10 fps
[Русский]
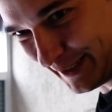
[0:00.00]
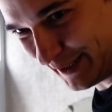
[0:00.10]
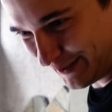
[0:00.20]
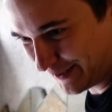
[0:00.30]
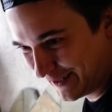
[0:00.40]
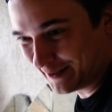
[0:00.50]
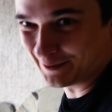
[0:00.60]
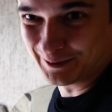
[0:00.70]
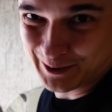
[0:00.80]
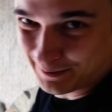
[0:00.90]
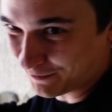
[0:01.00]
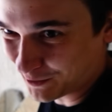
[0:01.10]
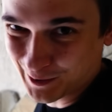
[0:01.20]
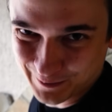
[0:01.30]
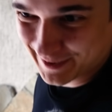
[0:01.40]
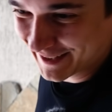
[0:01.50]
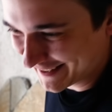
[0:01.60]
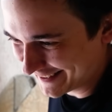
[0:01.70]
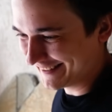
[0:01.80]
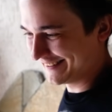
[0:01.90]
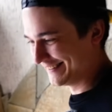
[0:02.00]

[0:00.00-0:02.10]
еще, но мы купим в другом магазине.